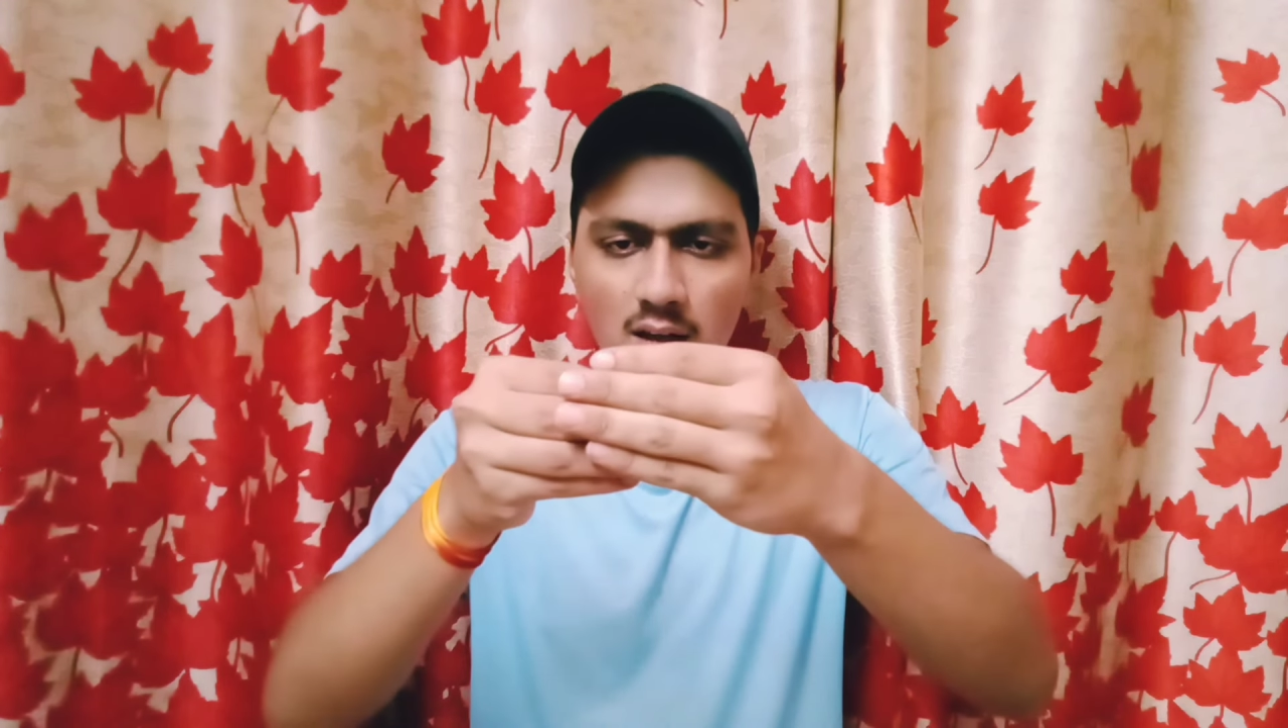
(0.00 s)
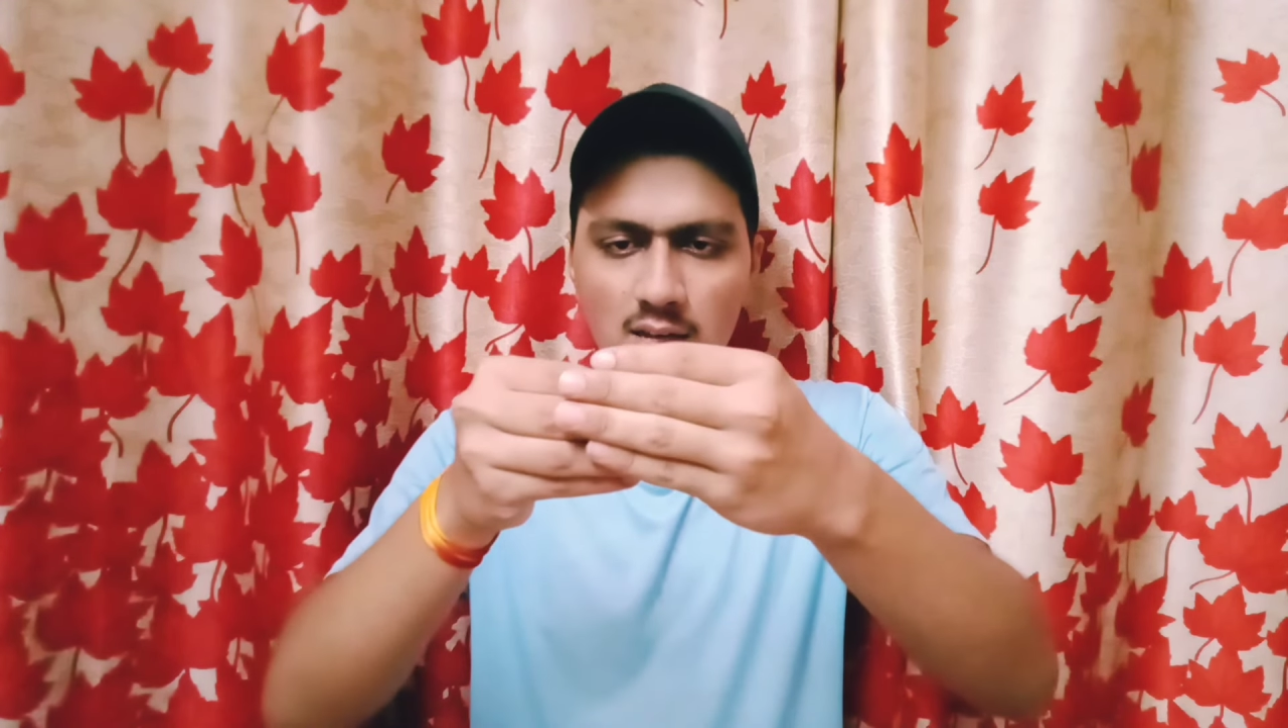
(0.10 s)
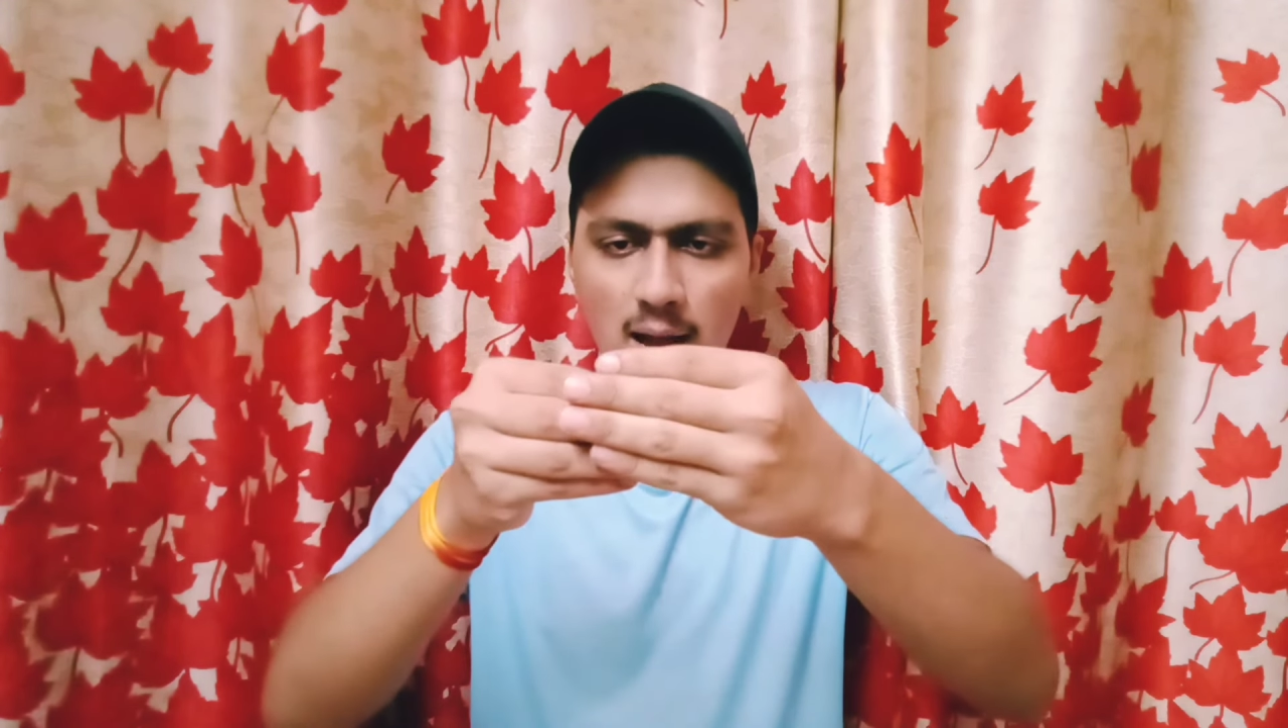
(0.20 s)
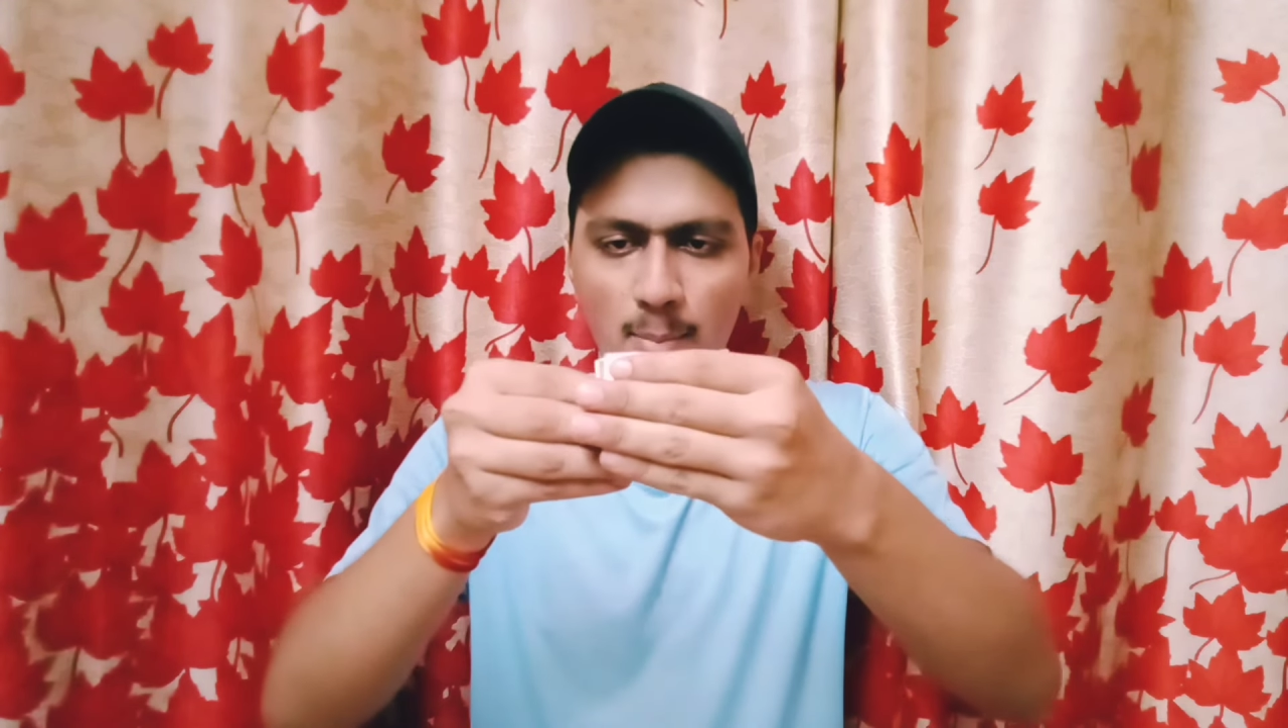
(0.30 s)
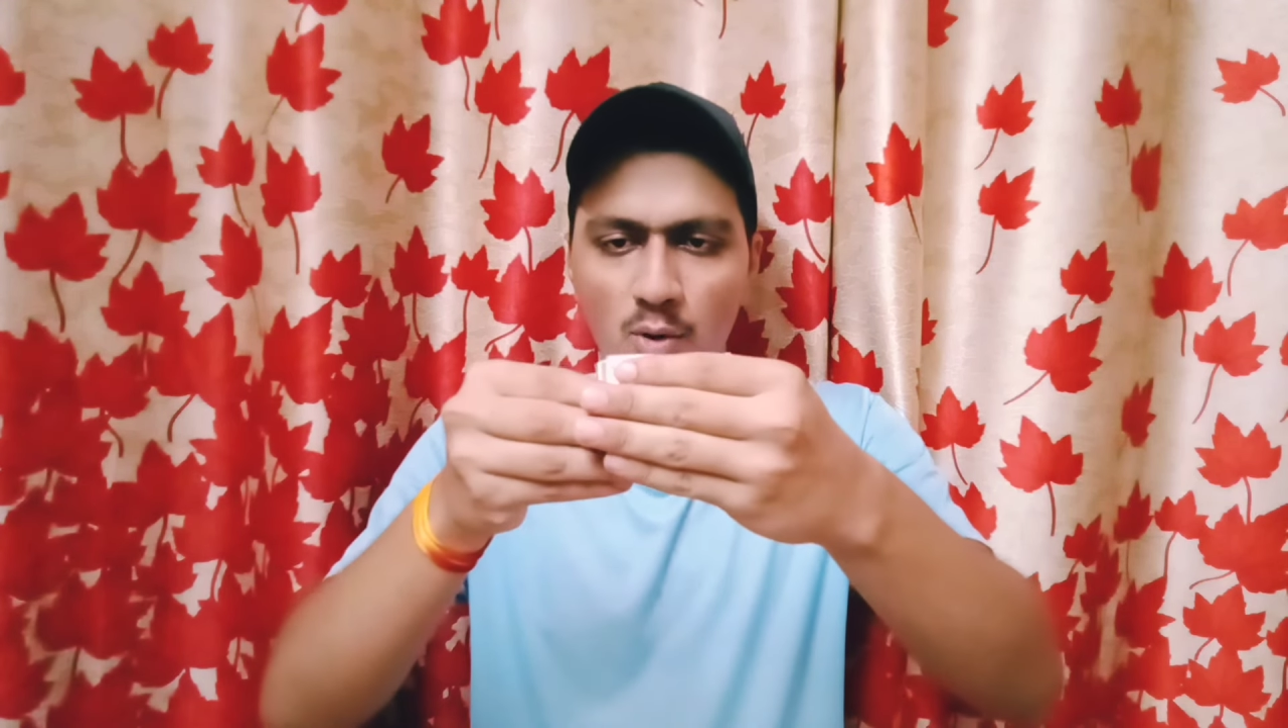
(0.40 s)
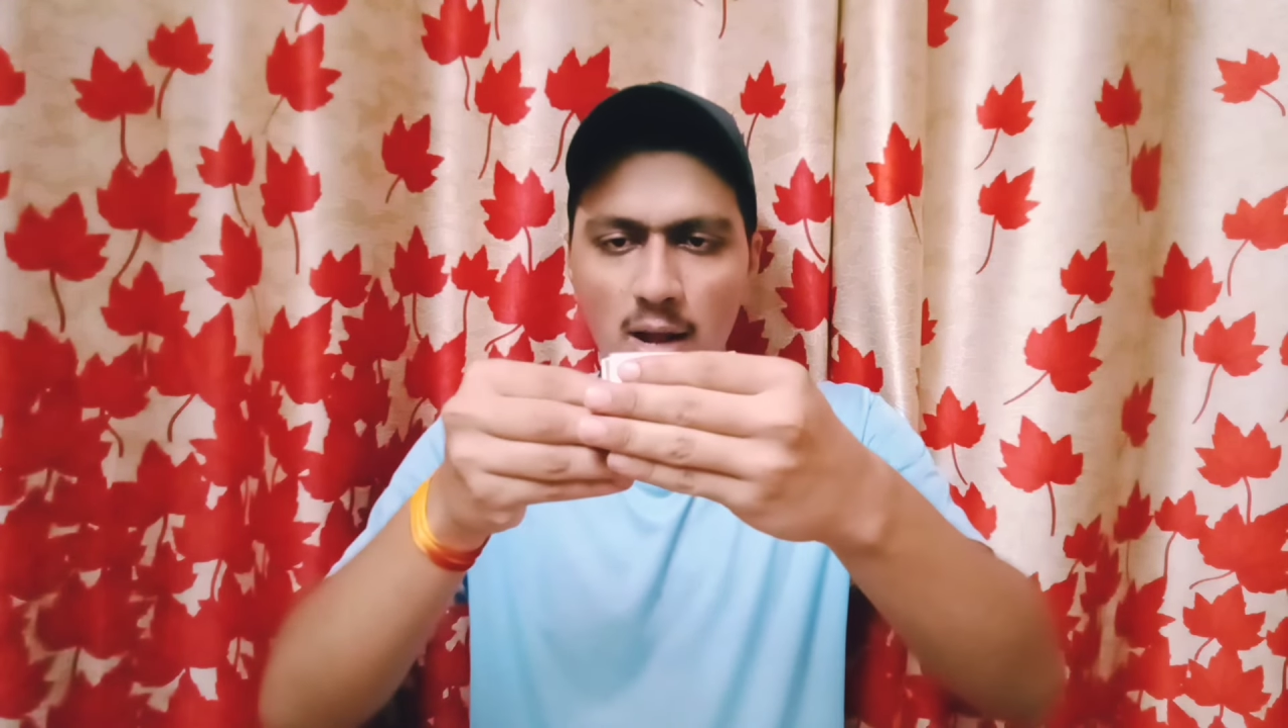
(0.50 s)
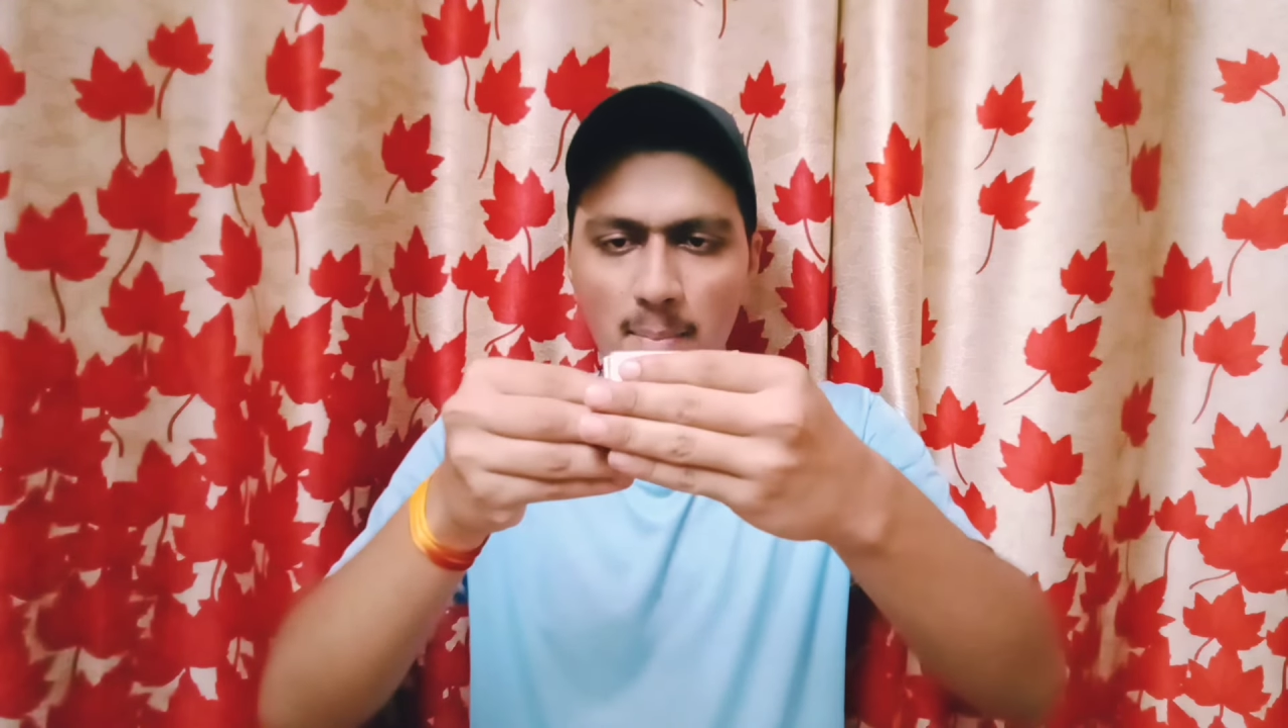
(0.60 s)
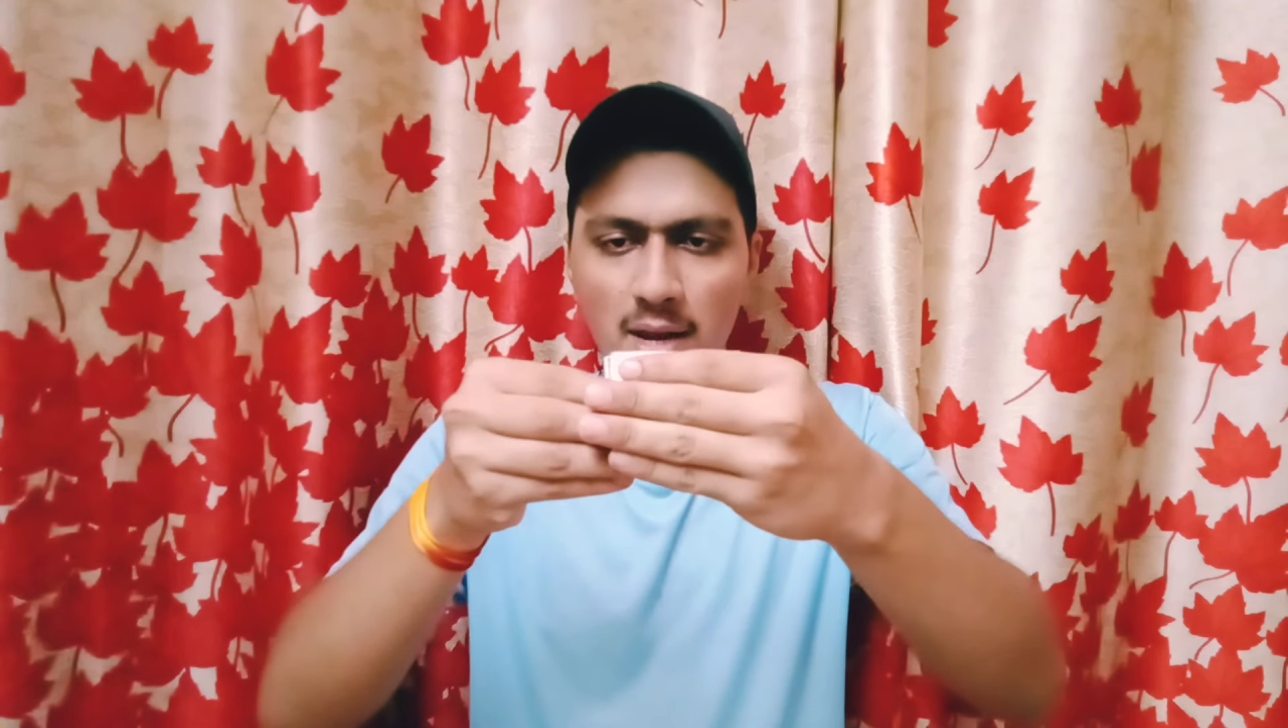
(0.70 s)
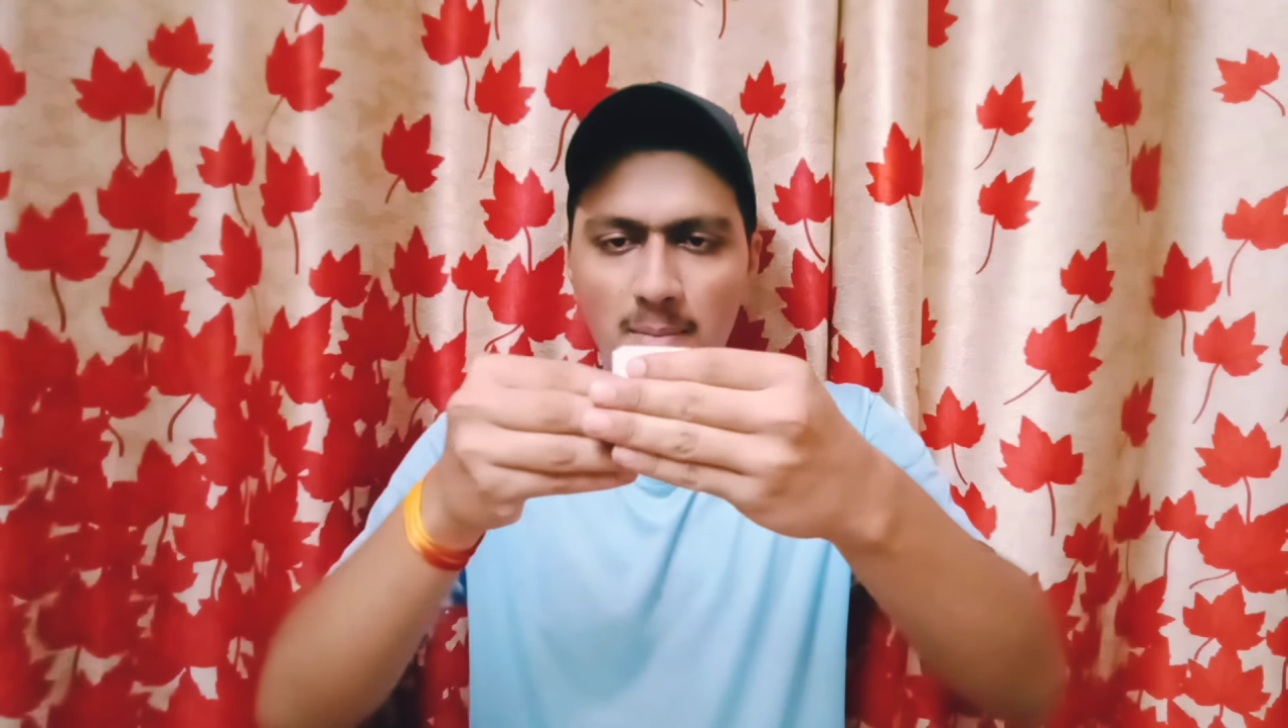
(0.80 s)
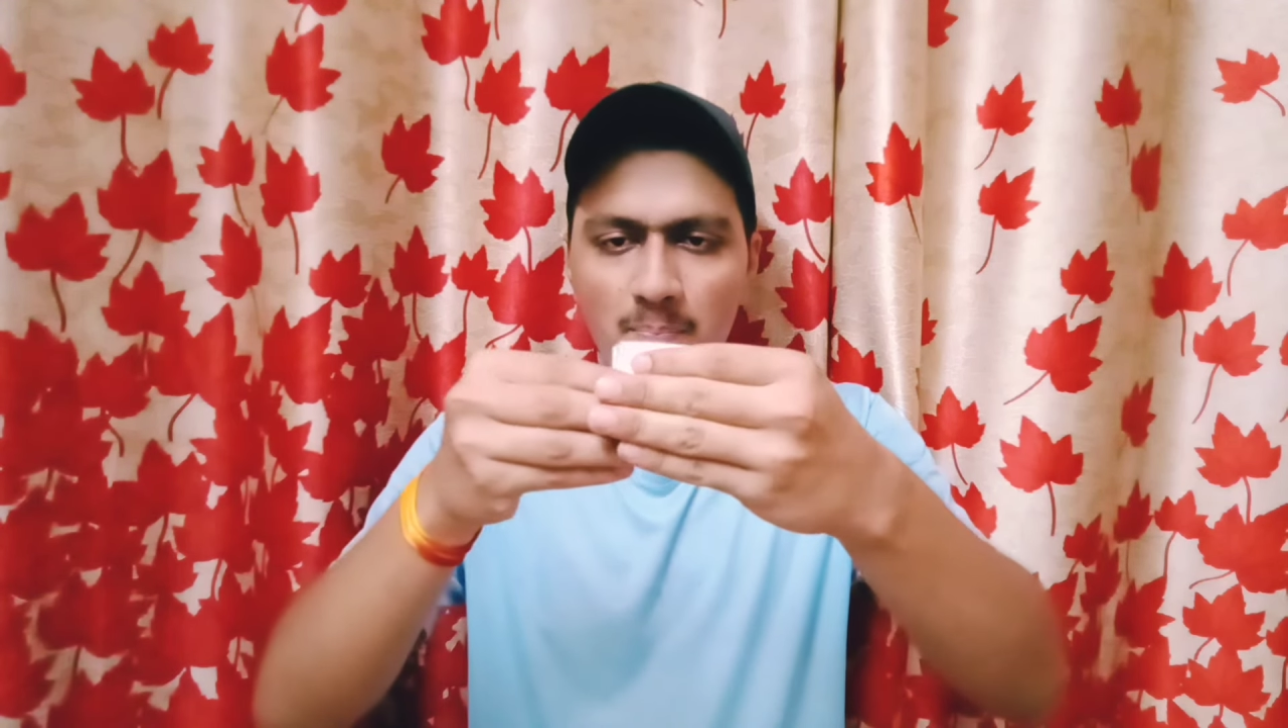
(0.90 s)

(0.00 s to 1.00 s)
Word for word: यहाँ आप लोग यहाँ पे